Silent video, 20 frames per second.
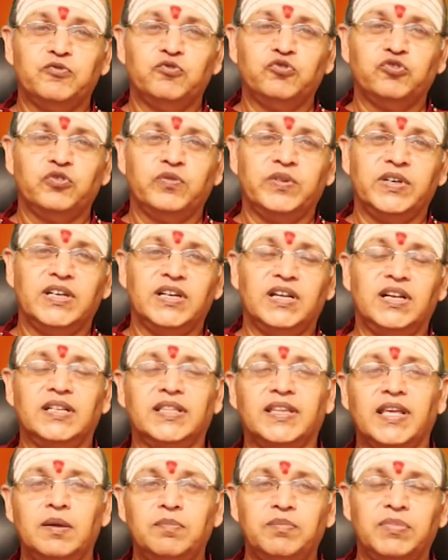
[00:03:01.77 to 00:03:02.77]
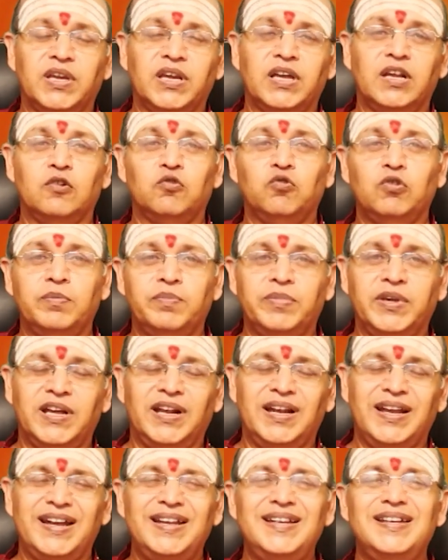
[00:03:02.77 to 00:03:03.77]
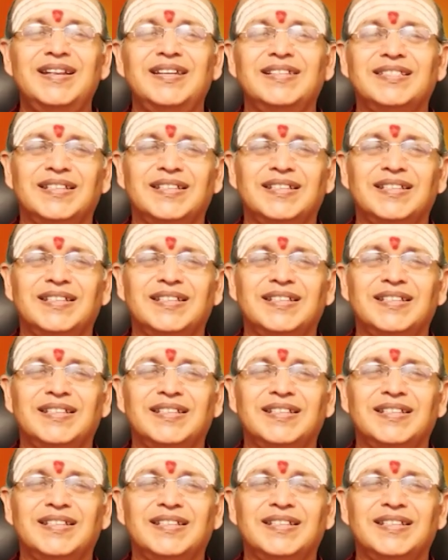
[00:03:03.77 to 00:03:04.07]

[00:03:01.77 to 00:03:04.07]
பூசுவீங்கள் தேய்ப்பீங்கள் குளிப்பீங்கள் என்ன